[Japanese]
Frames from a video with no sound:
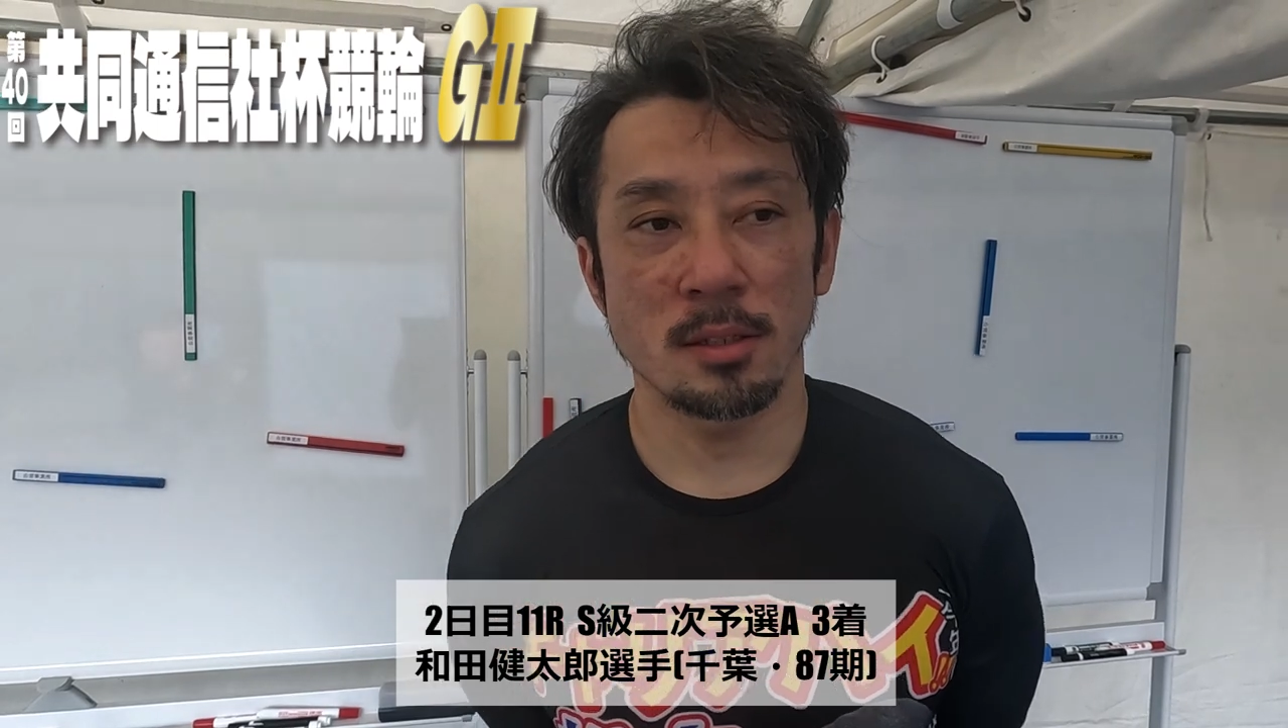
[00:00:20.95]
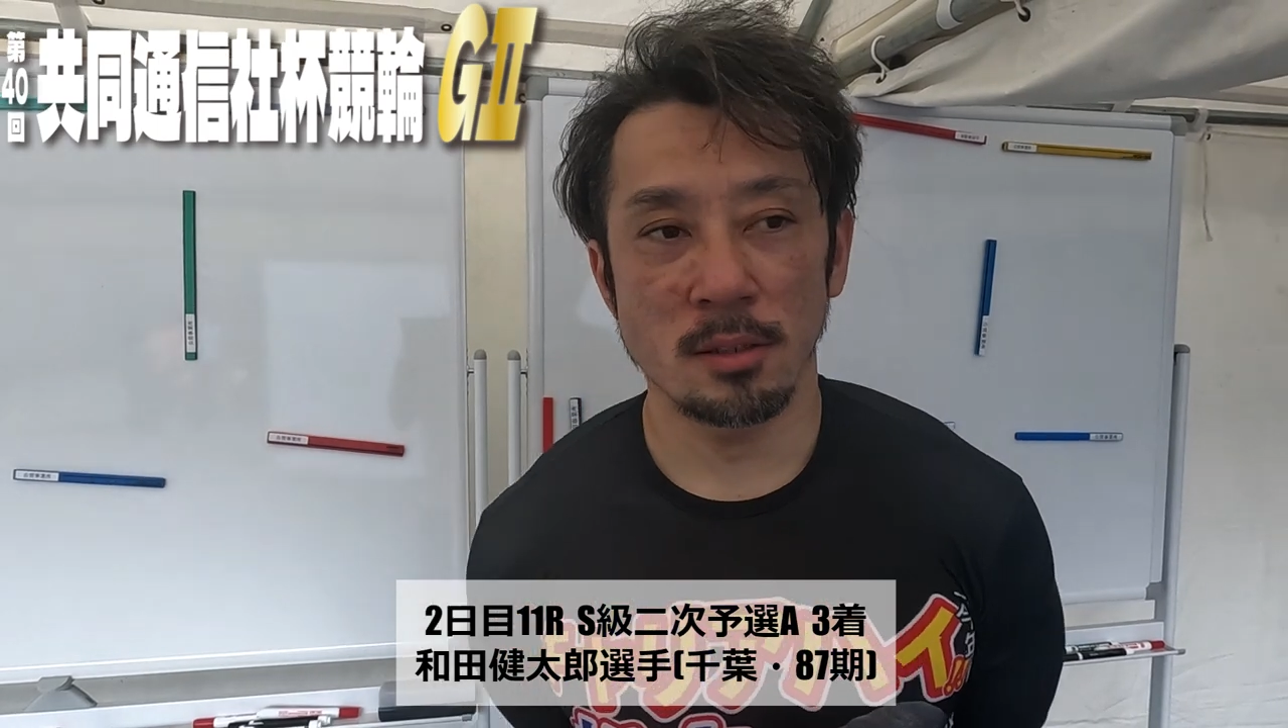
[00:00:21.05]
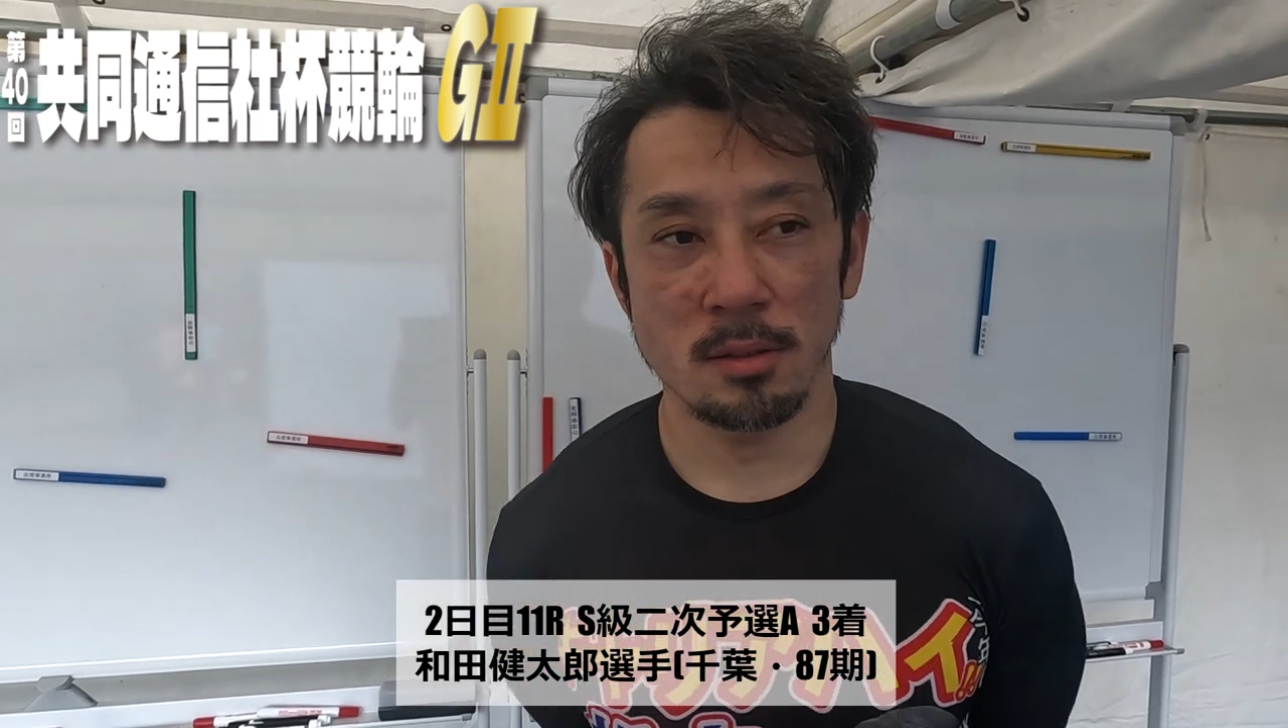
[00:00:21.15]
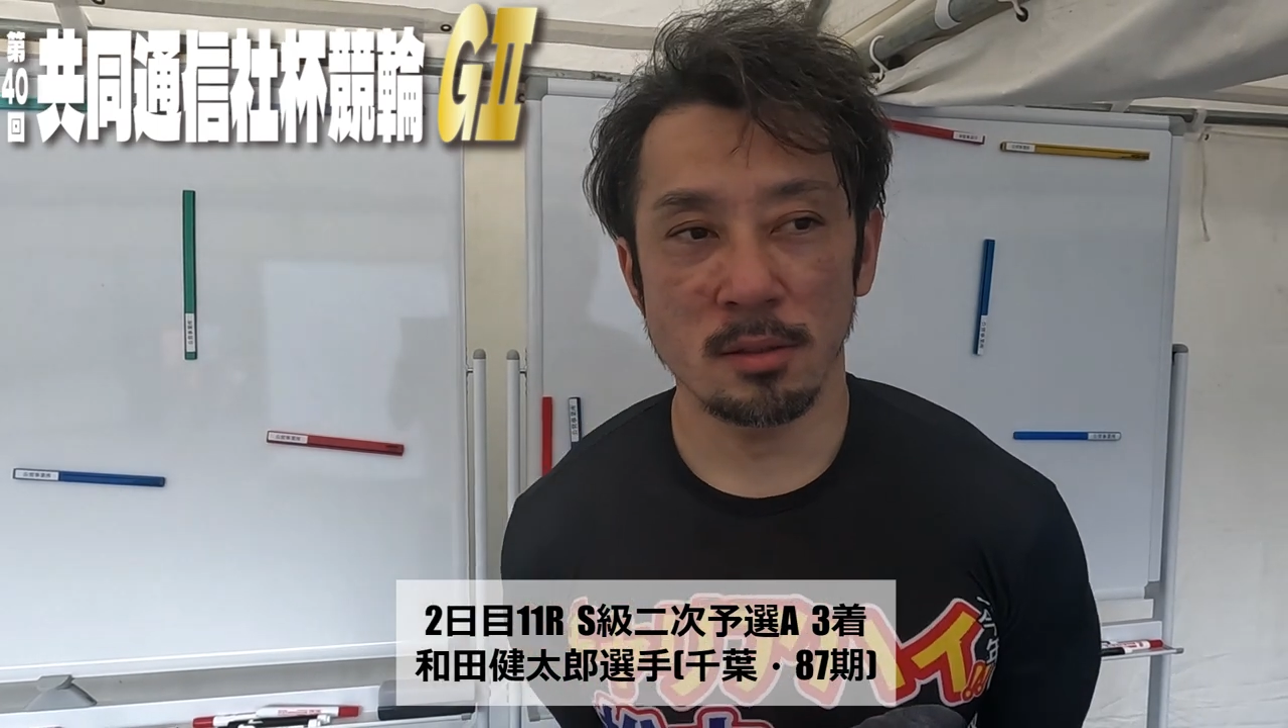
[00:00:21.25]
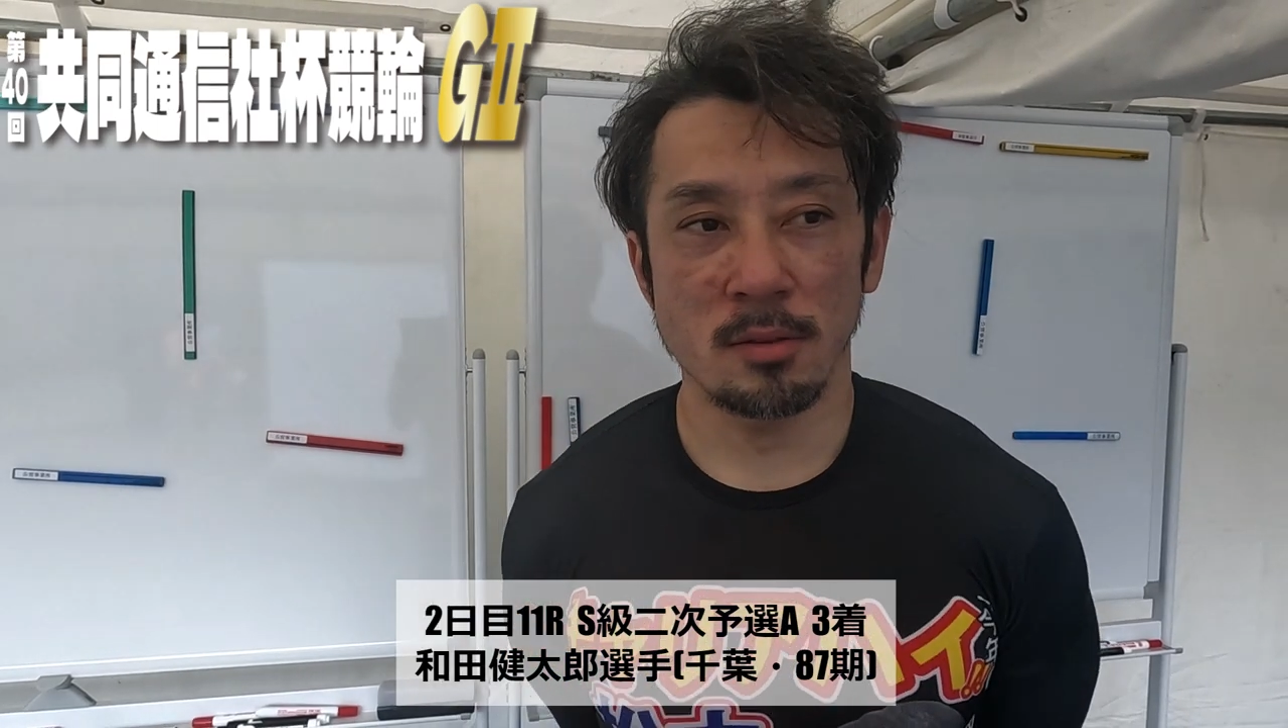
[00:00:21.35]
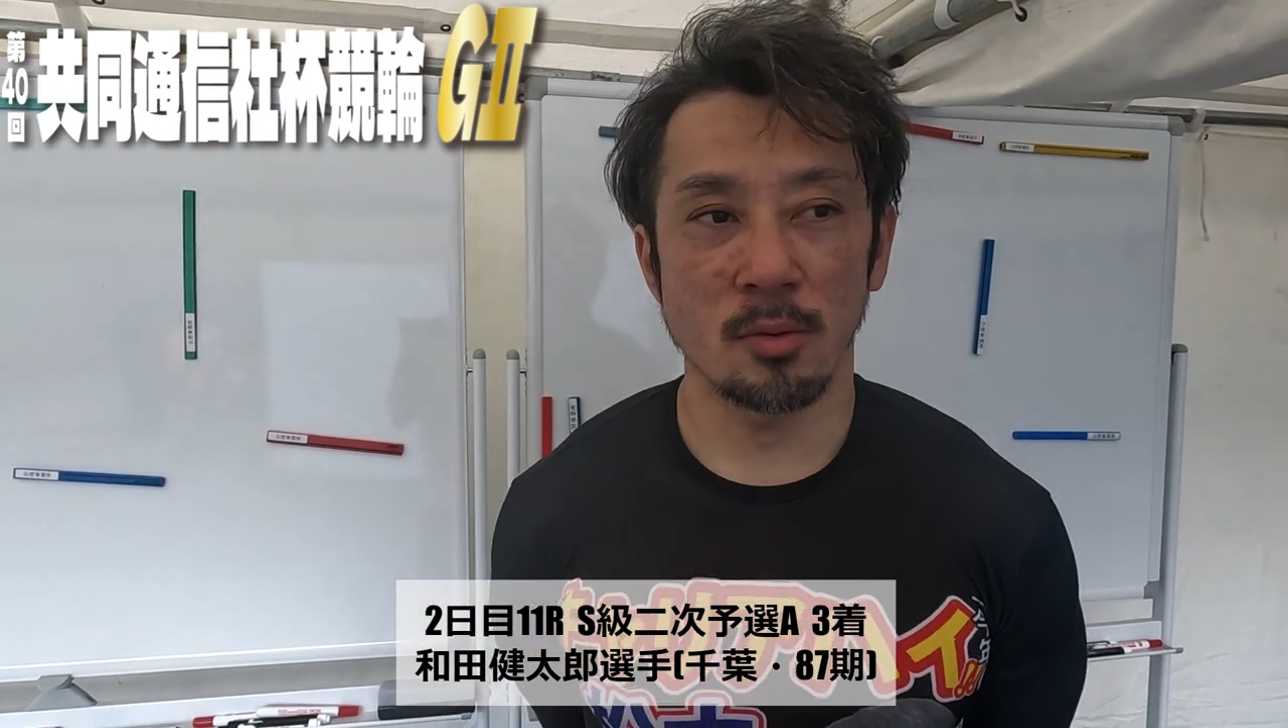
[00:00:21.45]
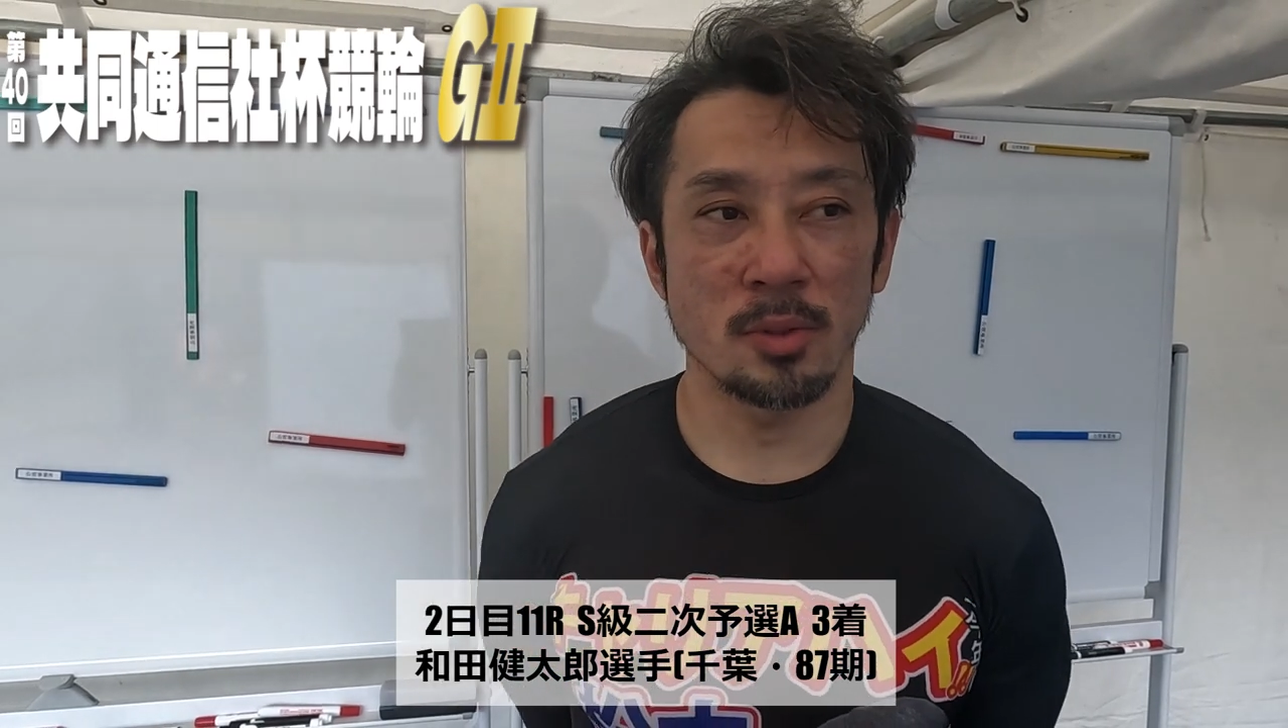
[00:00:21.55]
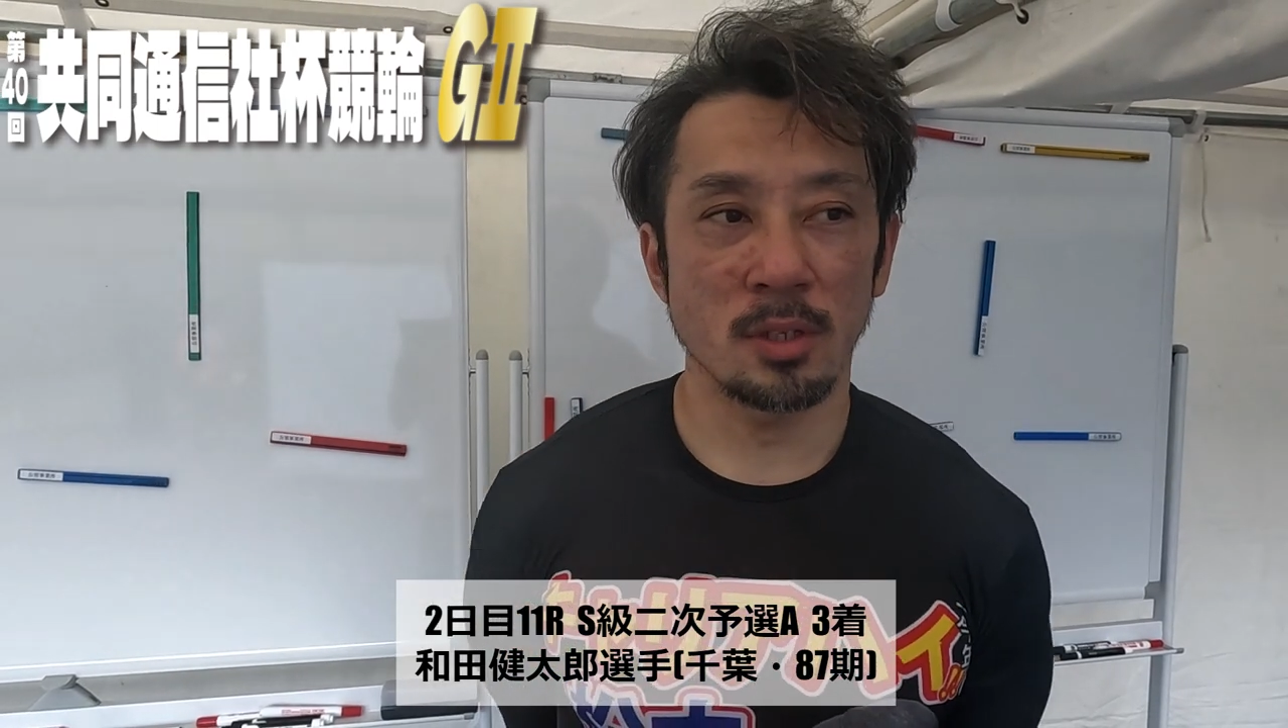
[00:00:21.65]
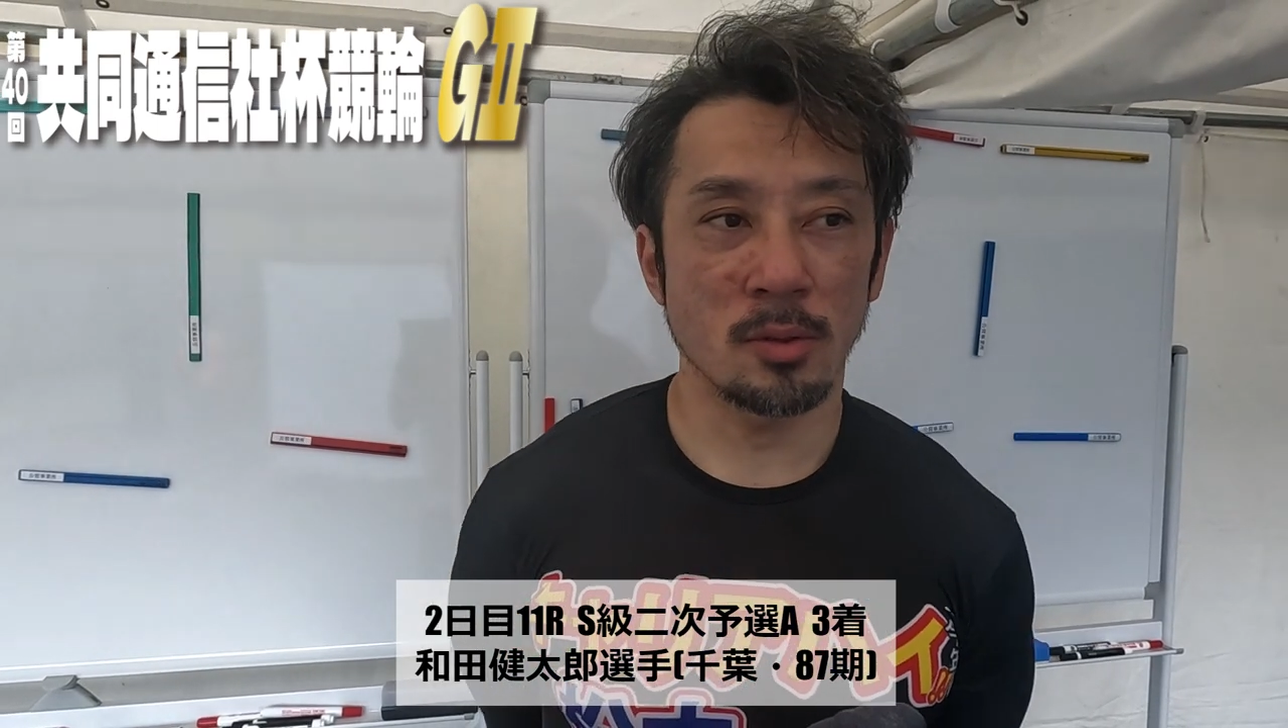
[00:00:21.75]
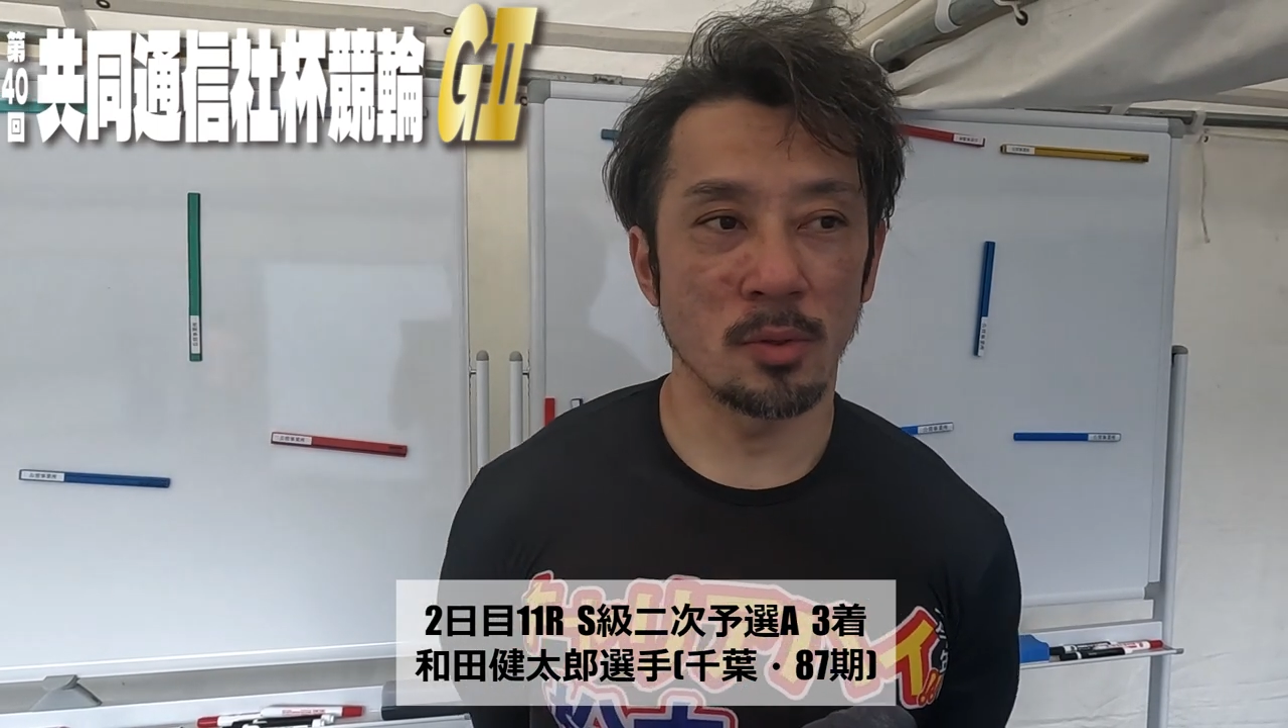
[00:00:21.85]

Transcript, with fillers: あ当然